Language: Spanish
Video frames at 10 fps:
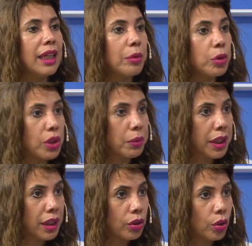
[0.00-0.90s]
Hemos
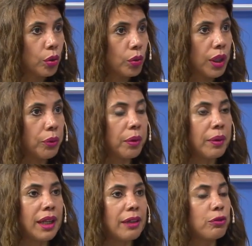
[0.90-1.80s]
abierto una
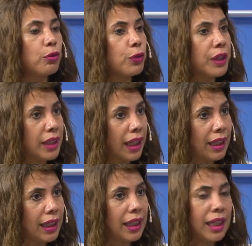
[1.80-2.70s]
nueva
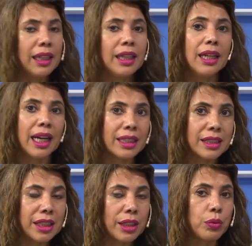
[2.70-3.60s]
fiscalía,
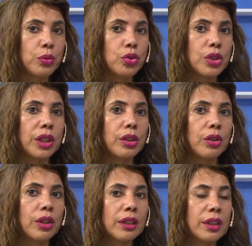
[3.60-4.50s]
allí un
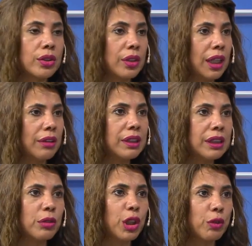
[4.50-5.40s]
centro de atención a las
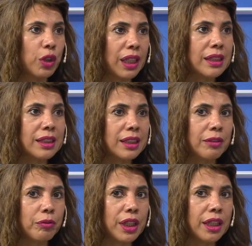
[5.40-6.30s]
víctimas de violencia
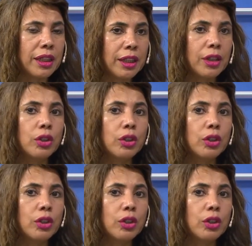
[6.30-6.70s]
también.